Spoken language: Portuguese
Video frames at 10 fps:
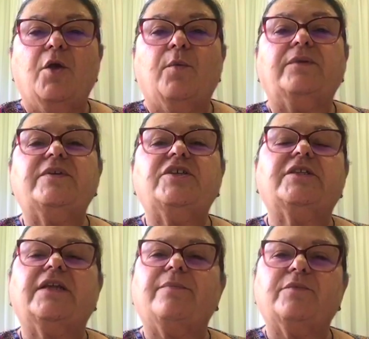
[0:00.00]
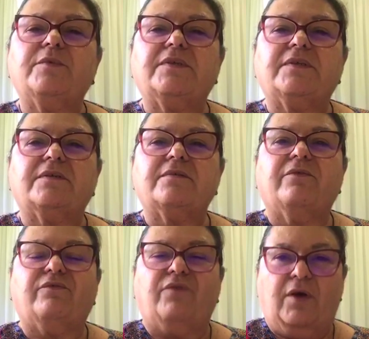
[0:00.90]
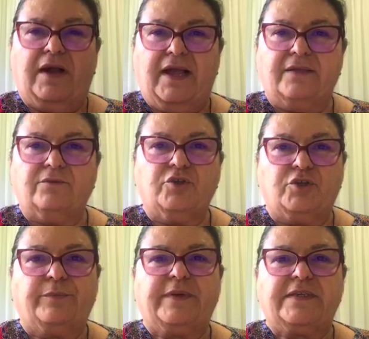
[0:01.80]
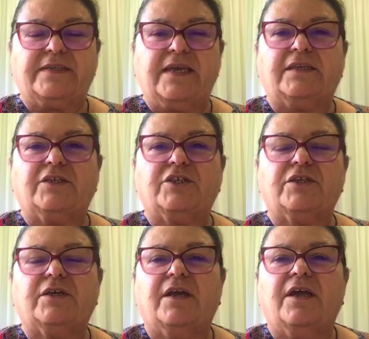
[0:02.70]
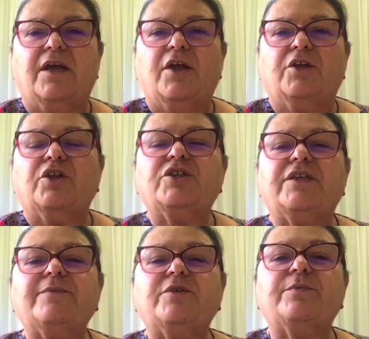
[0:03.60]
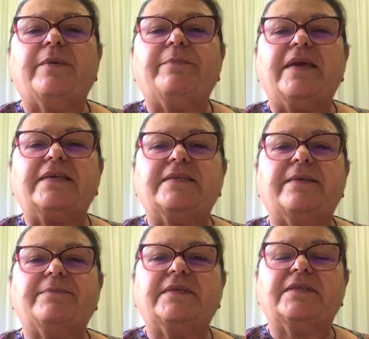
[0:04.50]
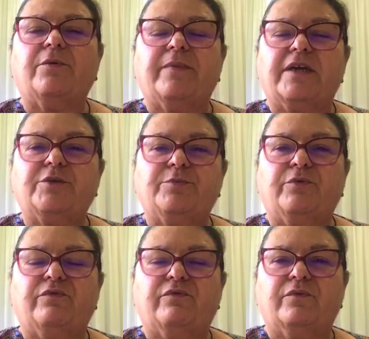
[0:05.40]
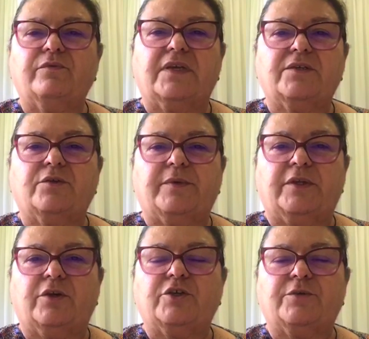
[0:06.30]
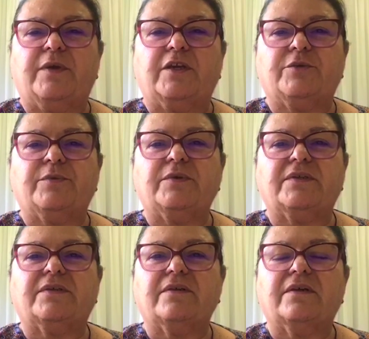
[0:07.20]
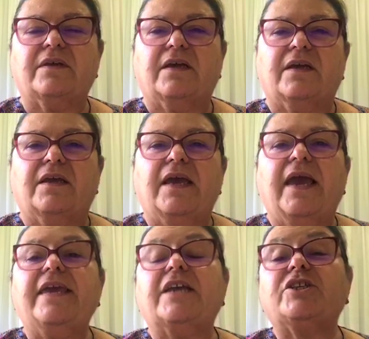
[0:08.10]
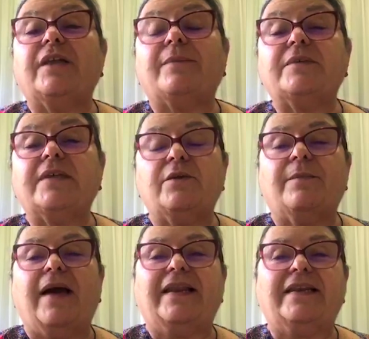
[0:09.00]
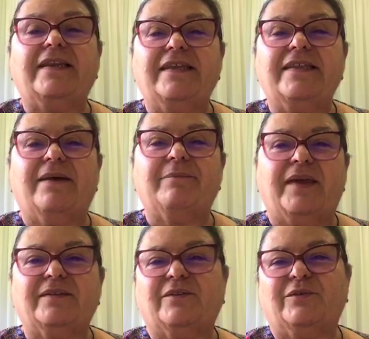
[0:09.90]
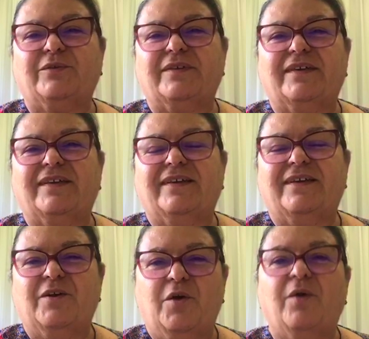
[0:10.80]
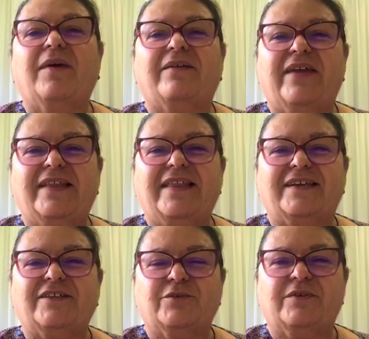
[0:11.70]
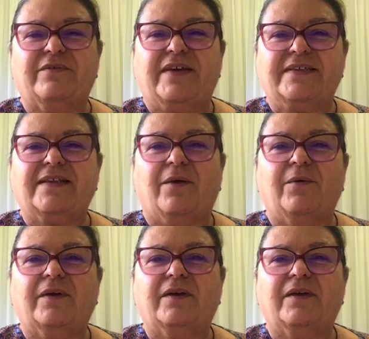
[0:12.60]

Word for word: Quando estamos focados no presente, nós temos uma percepção mais profunda sobre nós mesmos e estamos em um alinhamento com a verdade universal,